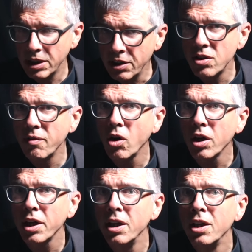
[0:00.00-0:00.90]
Diese
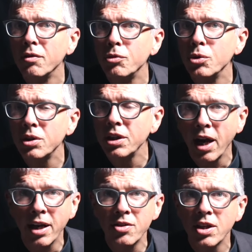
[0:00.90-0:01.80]
Woche führt die
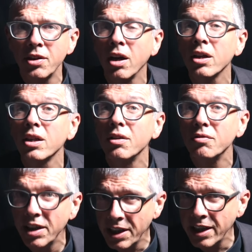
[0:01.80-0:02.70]
Reise nach
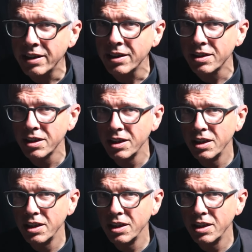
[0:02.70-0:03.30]
Venedig.